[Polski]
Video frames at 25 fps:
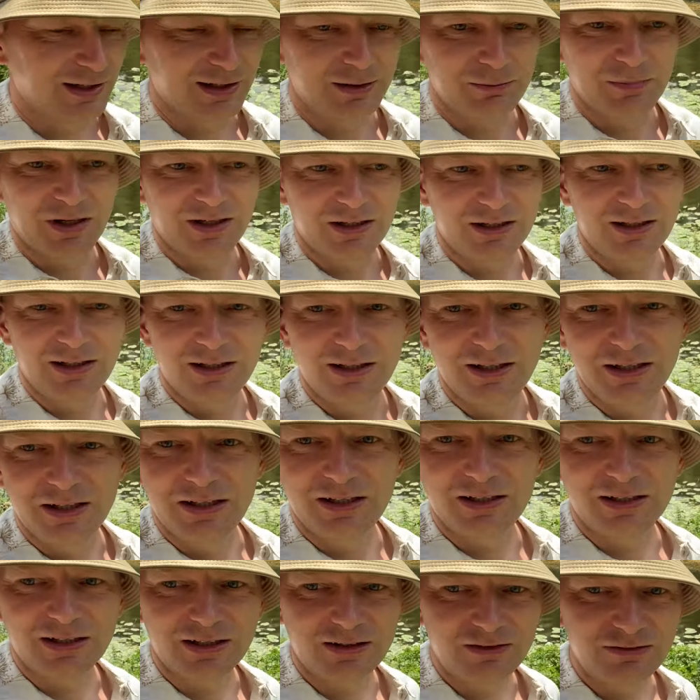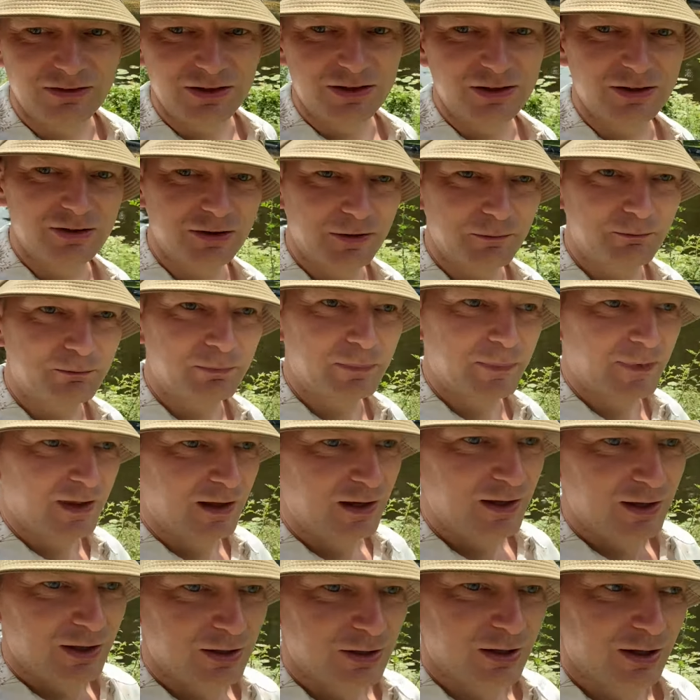nie ma lilii, nie kwitną.
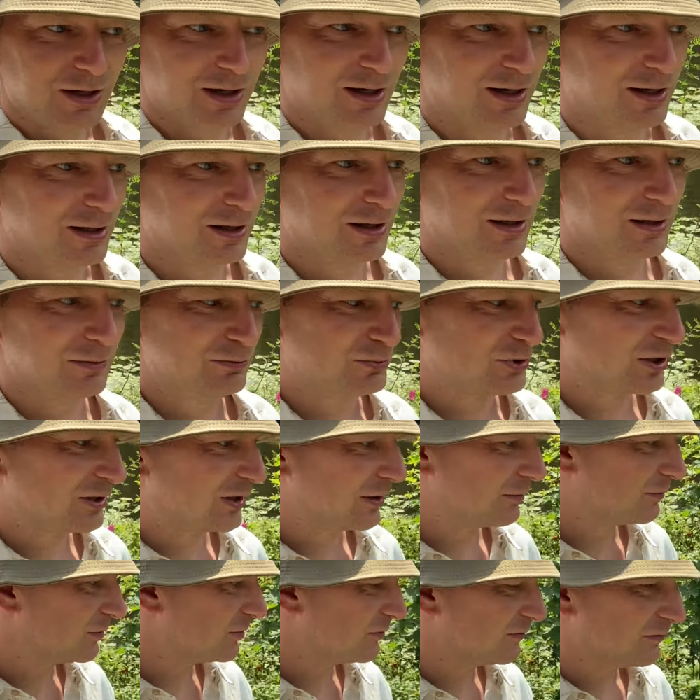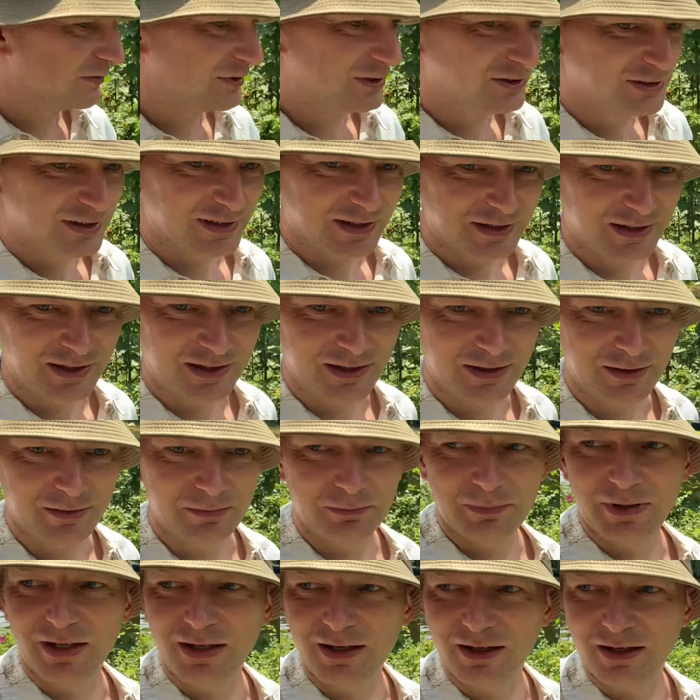A przede mną widzę
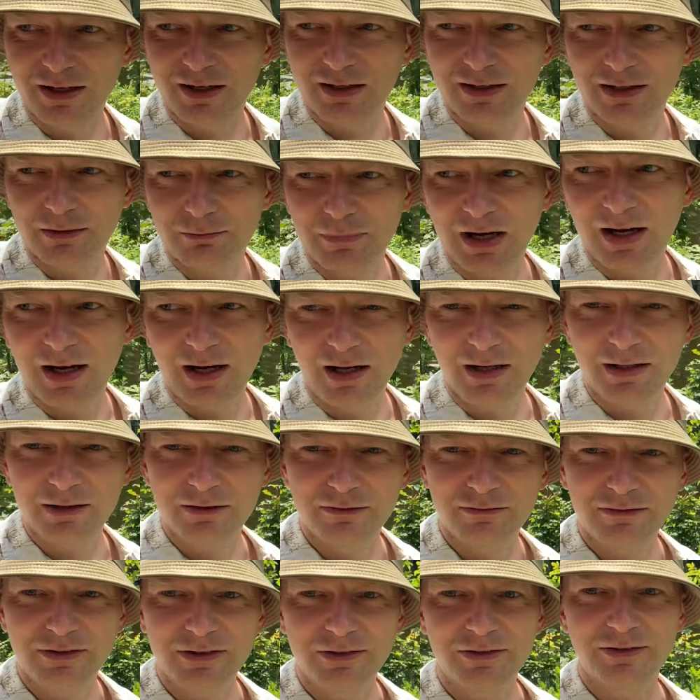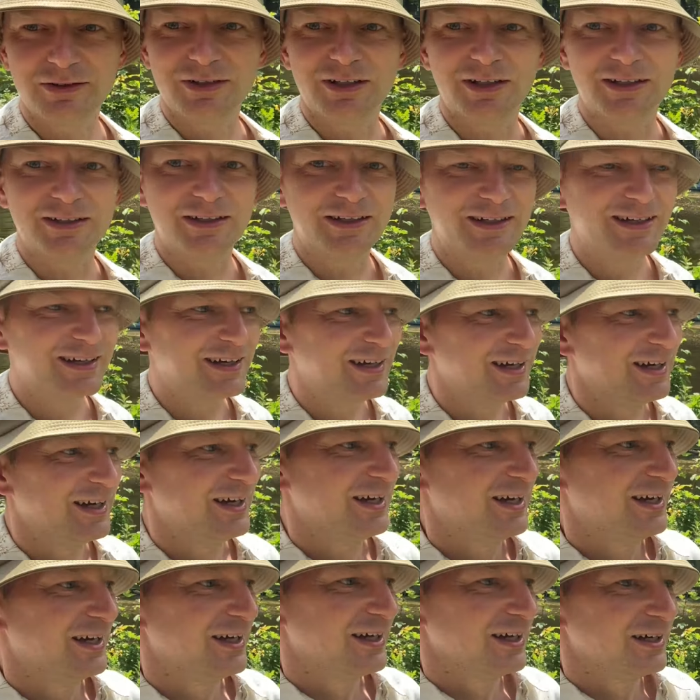piękne malwy, ojene.
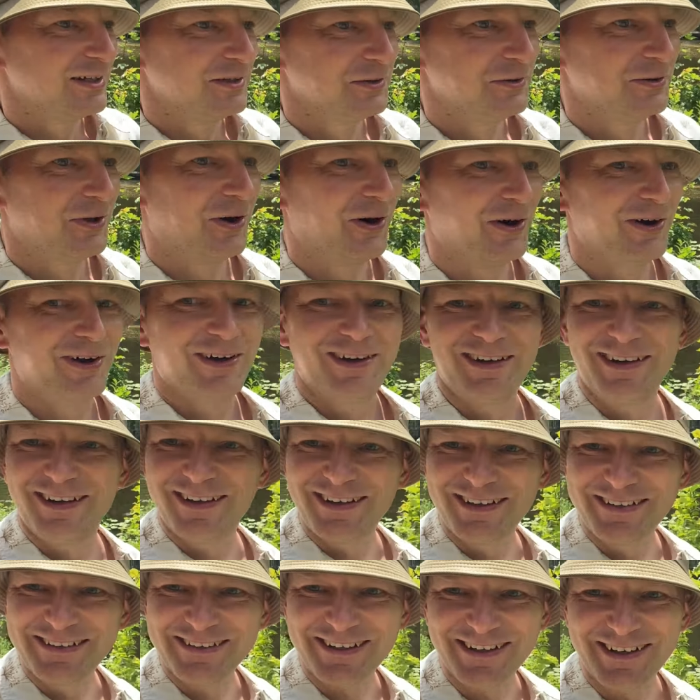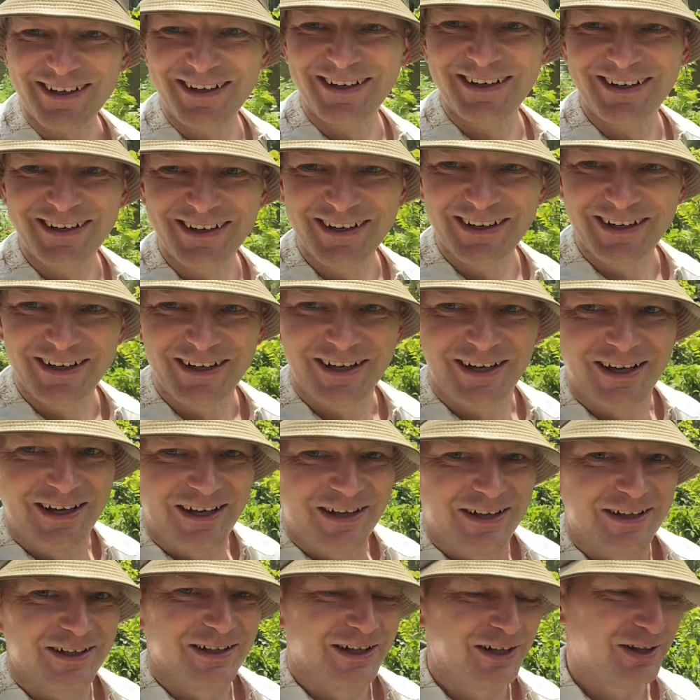No i co?
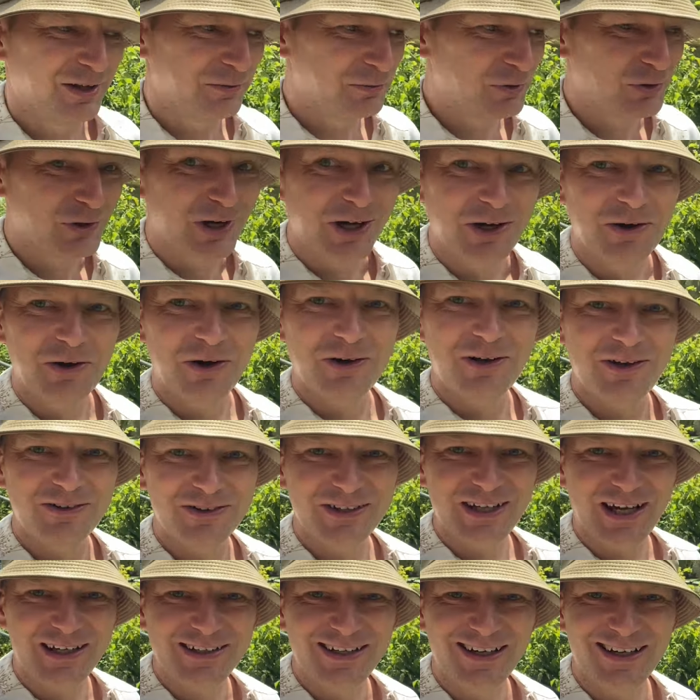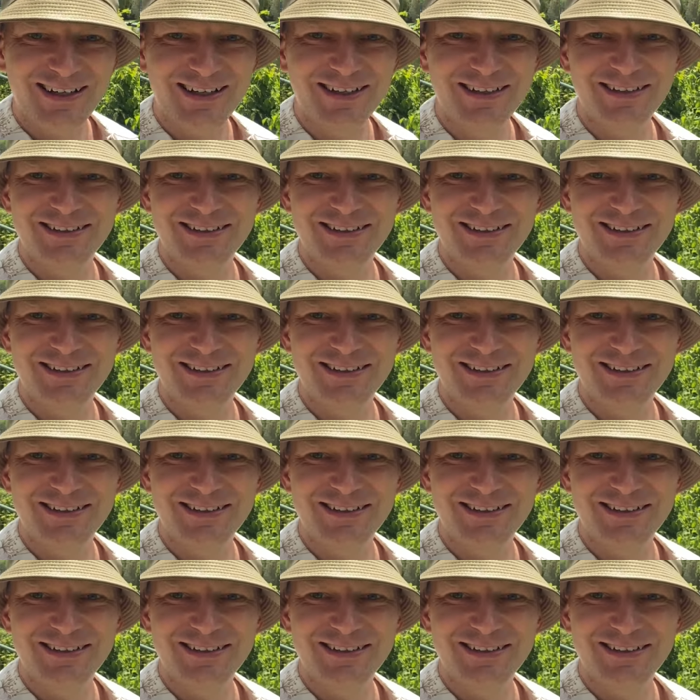To miłego oglądania.